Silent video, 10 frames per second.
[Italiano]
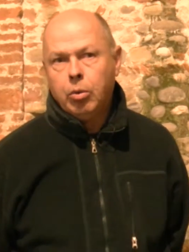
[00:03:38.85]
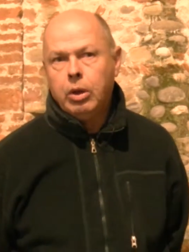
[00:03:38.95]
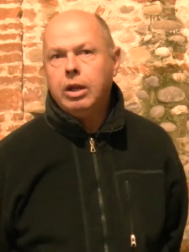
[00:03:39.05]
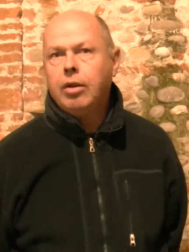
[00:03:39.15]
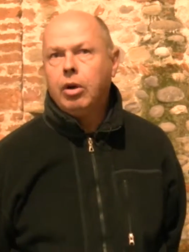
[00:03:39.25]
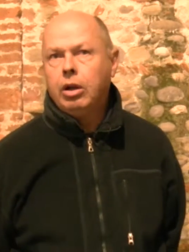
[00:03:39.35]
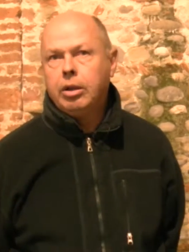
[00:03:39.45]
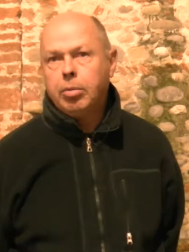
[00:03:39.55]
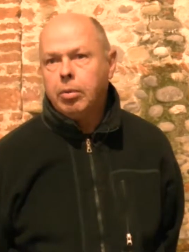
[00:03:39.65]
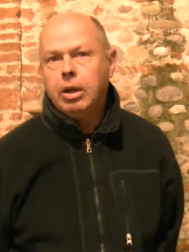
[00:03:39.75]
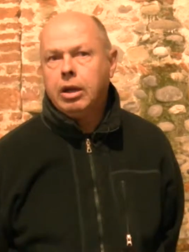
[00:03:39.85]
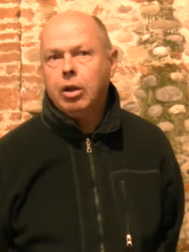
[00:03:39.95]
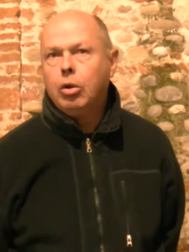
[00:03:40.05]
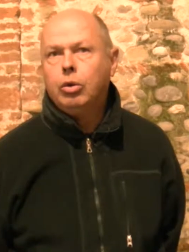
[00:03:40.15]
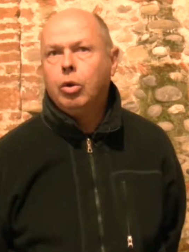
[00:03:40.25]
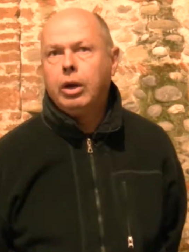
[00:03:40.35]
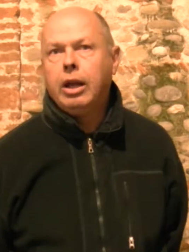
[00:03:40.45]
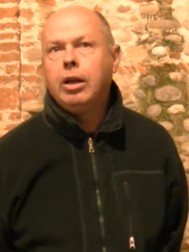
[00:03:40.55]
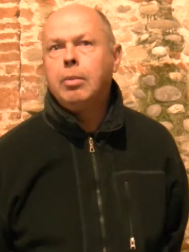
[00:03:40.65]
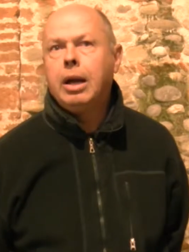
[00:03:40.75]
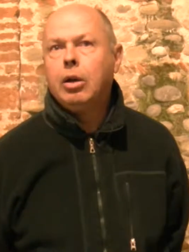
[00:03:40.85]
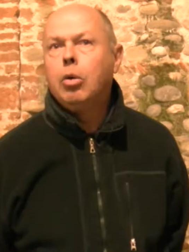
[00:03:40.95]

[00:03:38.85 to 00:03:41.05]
Quindi è volte l'agricoltore rimane